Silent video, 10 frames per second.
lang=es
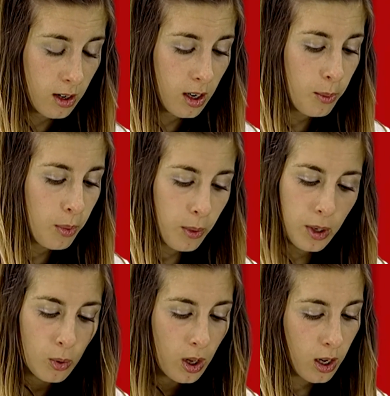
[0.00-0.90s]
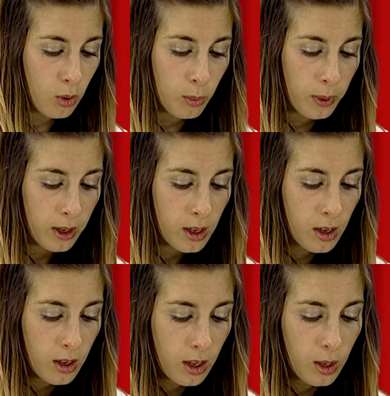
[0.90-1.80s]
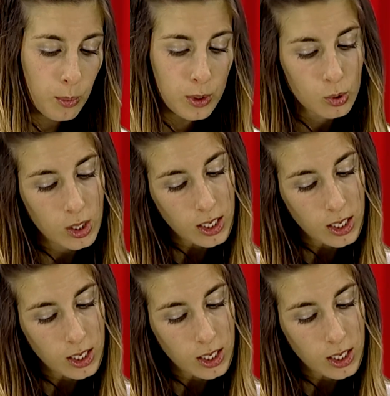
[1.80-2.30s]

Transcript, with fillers: La pobre Guadalupe empezó al